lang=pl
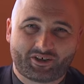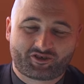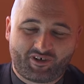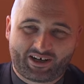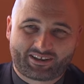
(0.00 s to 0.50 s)

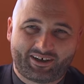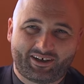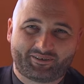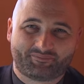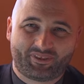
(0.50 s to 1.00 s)

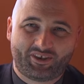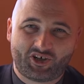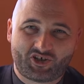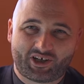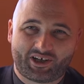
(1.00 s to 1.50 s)
Czwarta
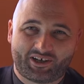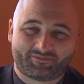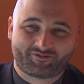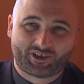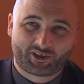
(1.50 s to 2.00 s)
niedziela
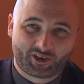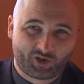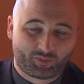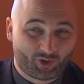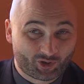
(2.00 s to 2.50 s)

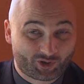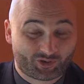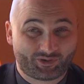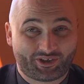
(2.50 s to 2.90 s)
Wielkiego Postu,